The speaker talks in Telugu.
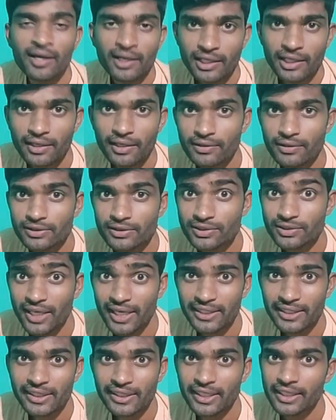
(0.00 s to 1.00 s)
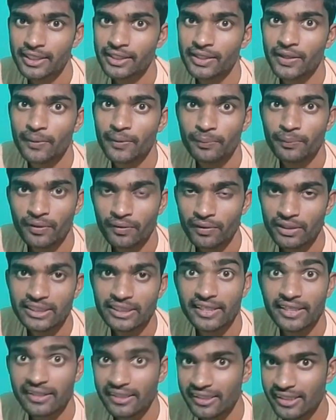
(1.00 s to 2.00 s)
ఈరోజు నేనైతే క్రిప్టోలు
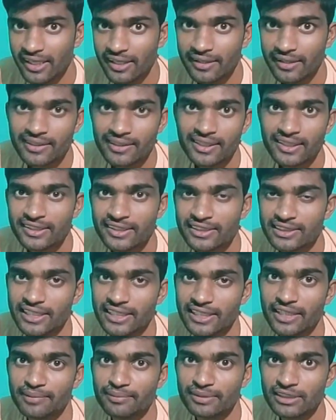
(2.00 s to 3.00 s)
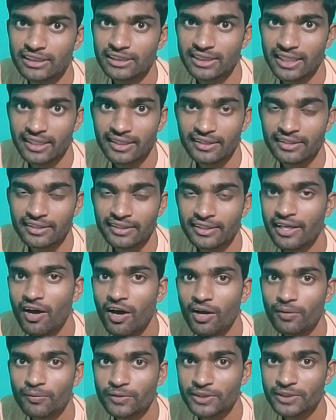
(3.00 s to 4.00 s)
అయితే రియల్ ట్రేడ్ అయితే చేయడం అయితే జరిగింది
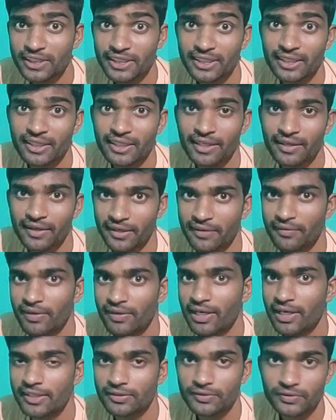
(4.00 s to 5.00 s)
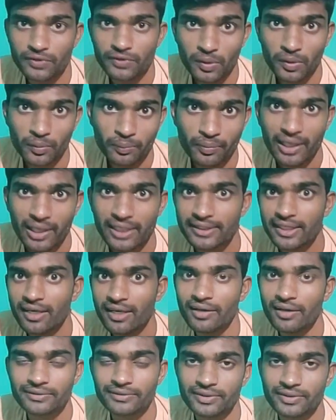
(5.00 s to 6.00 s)
ఆల్మోస్ట్ అయితే రెండు వేల ఐదు వందల రూపాయలు అయితే
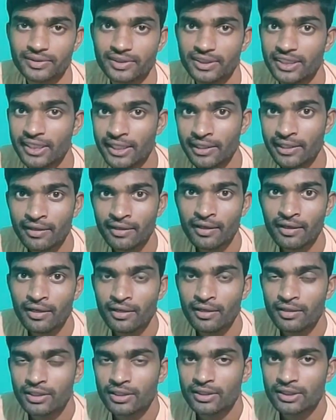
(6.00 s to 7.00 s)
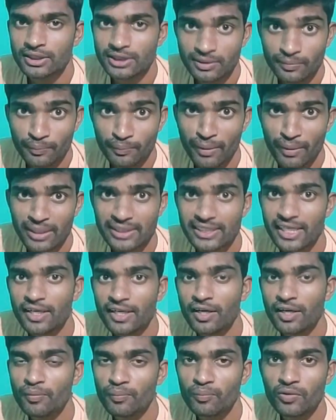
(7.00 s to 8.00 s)
లాస్ వచ్చింది
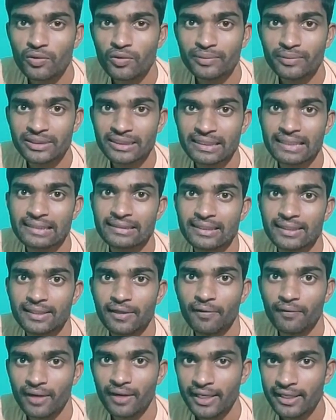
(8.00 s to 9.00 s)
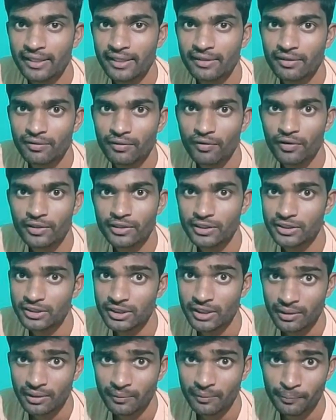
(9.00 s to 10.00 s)
మేజర్గా మూడు మిస్టేక్స్ అయితే ఉన్నాయి ఒకటేసి
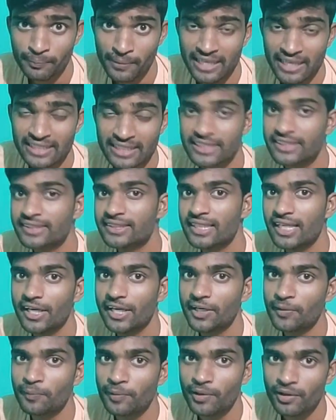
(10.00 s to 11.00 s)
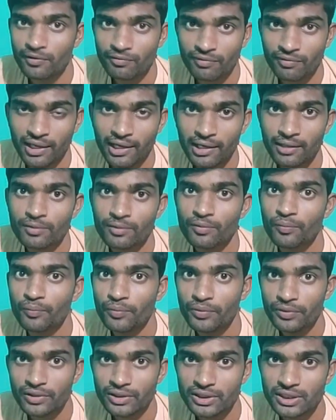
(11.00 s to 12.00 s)
పేషెన్స్ లేకపోవడం వల్ల
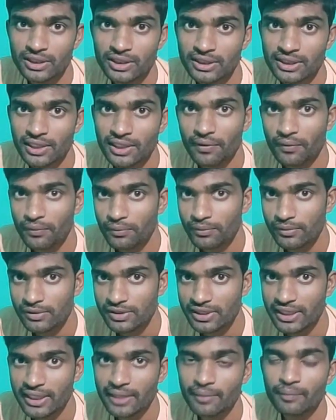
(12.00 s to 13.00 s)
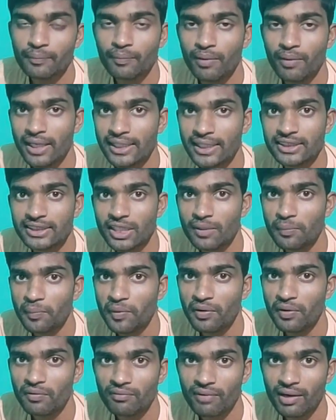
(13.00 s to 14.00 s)
మూడు వచ్చేసి రూల్స్ని
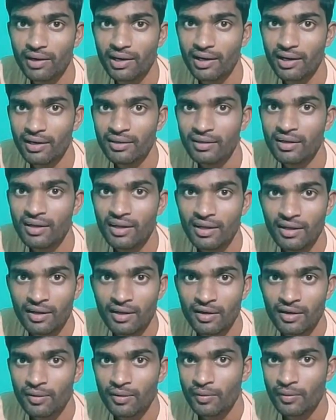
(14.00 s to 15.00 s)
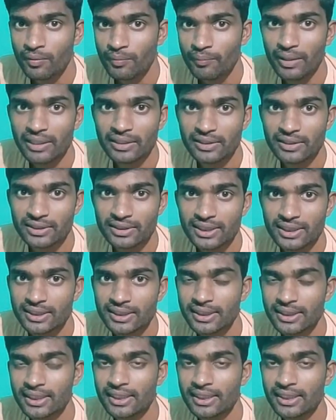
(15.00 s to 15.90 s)
పాటించకపోవడం వల్ల మైన వచ్చేసి